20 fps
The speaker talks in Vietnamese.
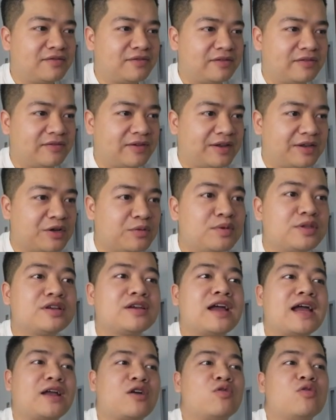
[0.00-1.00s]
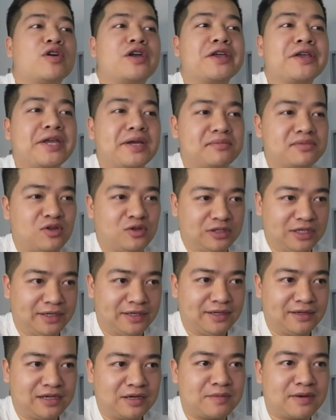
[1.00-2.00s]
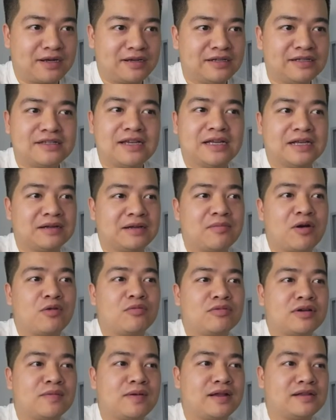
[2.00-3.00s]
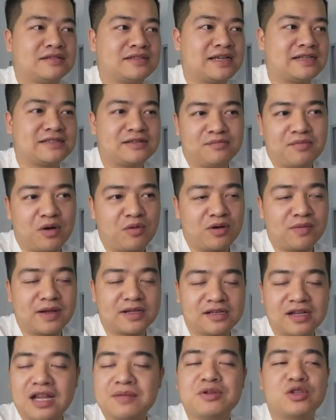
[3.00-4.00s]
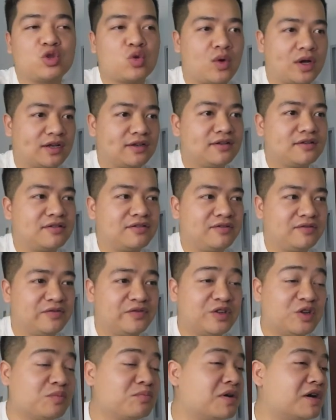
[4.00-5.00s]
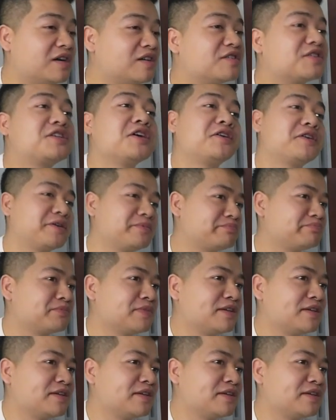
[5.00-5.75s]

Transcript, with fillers: và nếu mà những ai không có kinh nghiệm xỏ giày ấy, các bạn đi giày đá bóng, các bạn ra sân bóng, các bạn rất hay bị tuột, vì nó mới, nó trơn lắm.